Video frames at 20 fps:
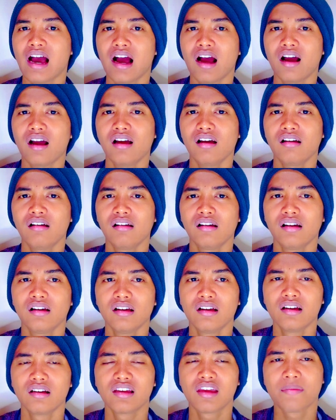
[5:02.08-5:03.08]
yang
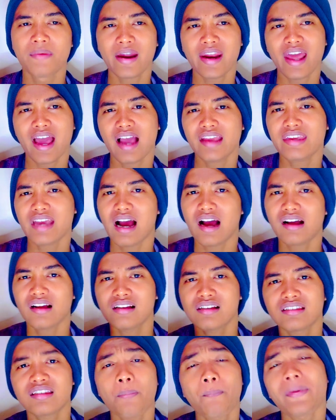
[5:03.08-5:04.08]
gimana ya,
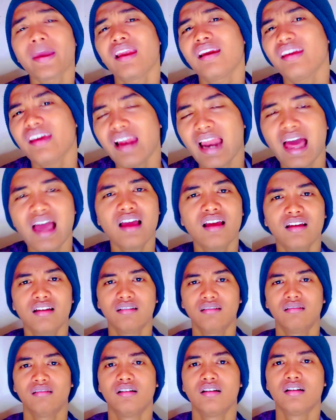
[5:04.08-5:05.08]
yang sepele lah,
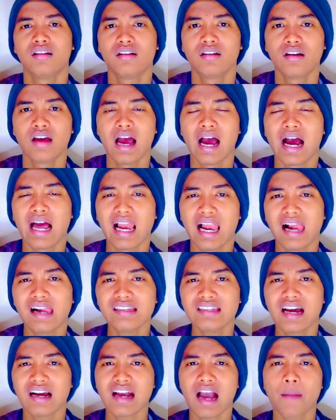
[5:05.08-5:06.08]

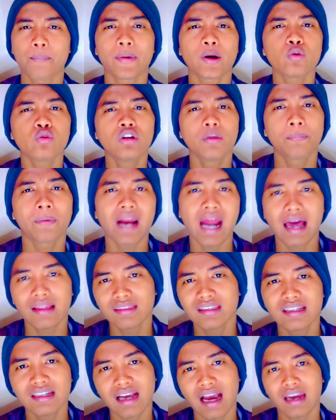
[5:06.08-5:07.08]
hal-hal yang gak perlu
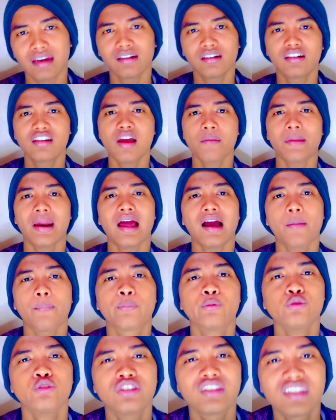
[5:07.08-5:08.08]
diperhatikan, dia malah
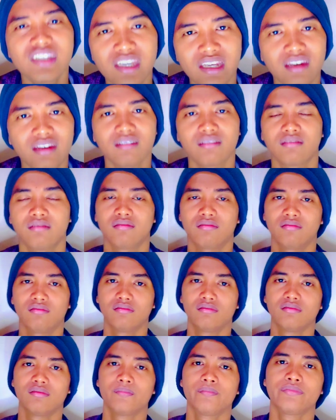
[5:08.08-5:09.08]
ngebucin.
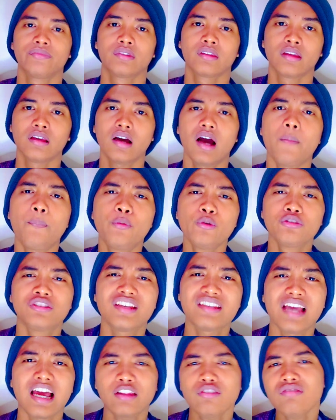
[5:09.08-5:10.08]

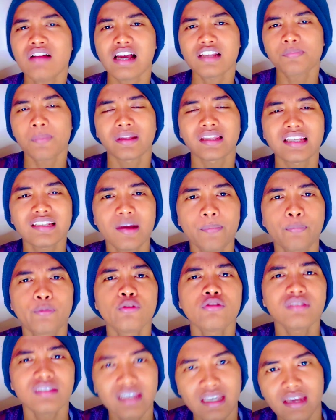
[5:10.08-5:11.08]
Ngebucinnya tuh nggak sebatas
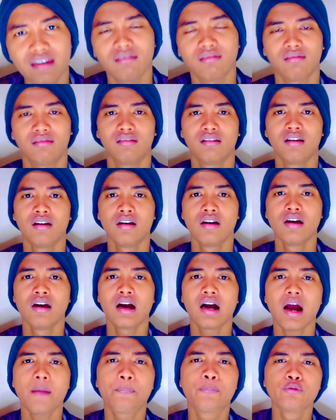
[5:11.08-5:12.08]
ngebucin,
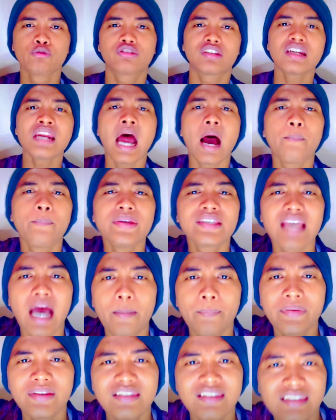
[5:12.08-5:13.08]
ngebucin
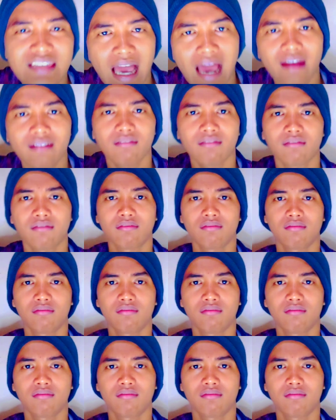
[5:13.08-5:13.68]
habis-habisan.